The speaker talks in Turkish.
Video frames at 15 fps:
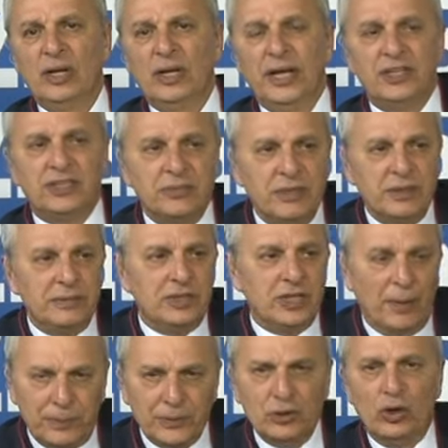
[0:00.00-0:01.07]
E şimdi
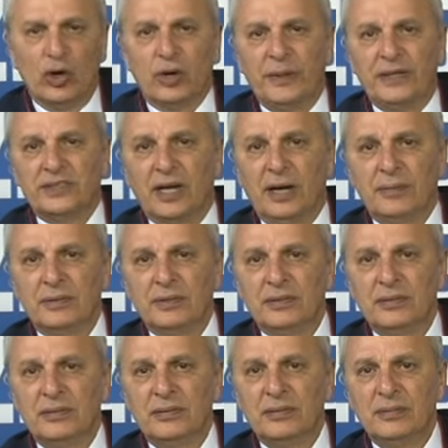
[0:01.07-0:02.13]
yapın diyorum hesabı.
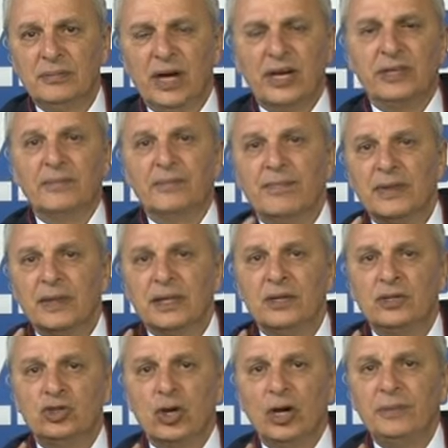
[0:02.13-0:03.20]
Bakın
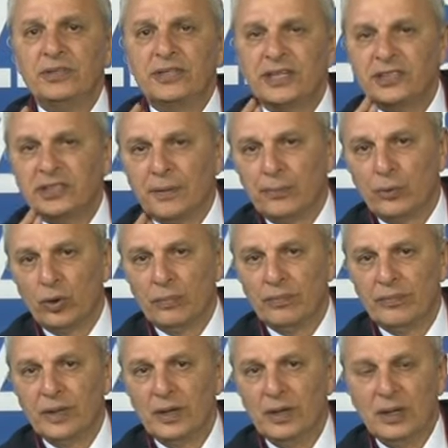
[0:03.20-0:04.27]
şöyle bir test yapıyorum.
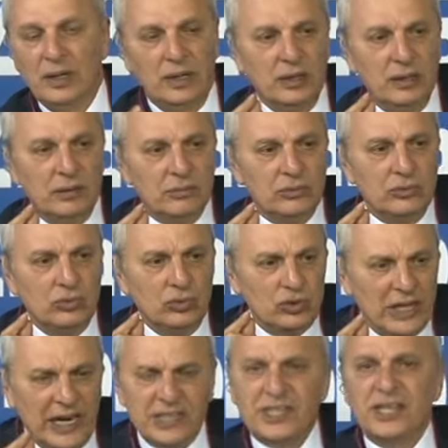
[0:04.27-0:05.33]

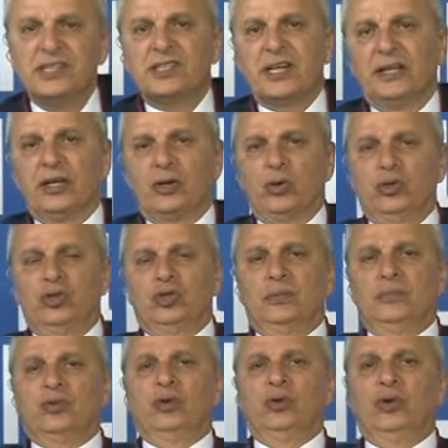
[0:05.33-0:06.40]
Yüzlerce insanla konuştum
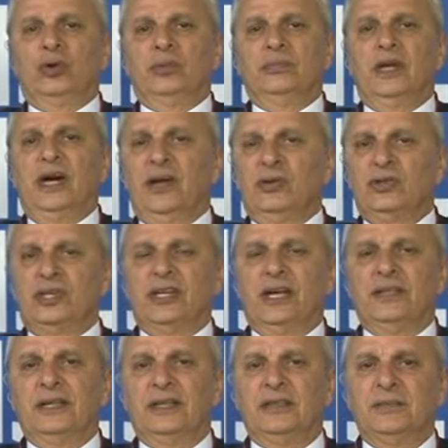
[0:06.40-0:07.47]
soruyorum. Daha önce de
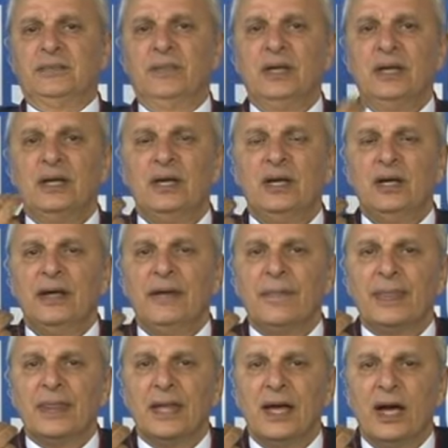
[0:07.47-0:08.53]
anlattım.
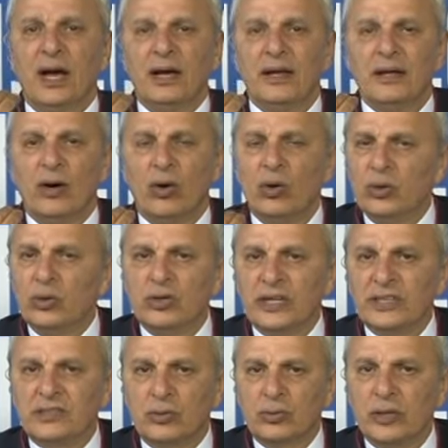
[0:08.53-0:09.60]
Oyunu
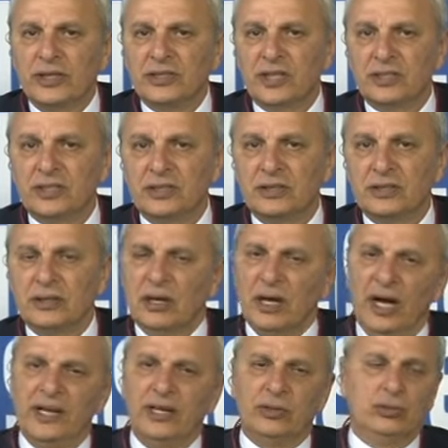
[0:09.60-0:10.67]
nasıl kullanacaksın?
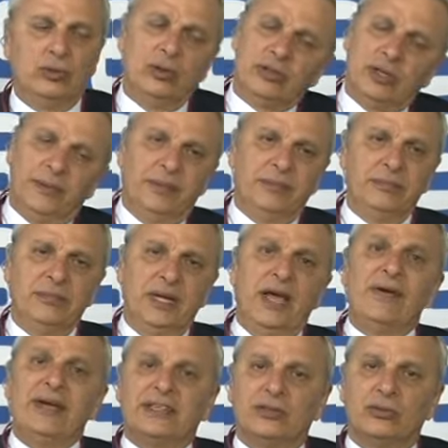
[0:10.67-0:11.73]
Hayır diyor. Tamam.
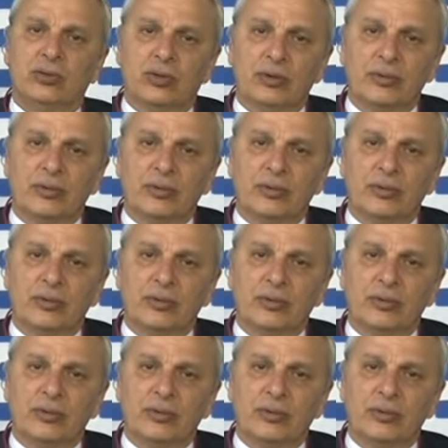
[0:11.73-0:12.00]
Evet diyor.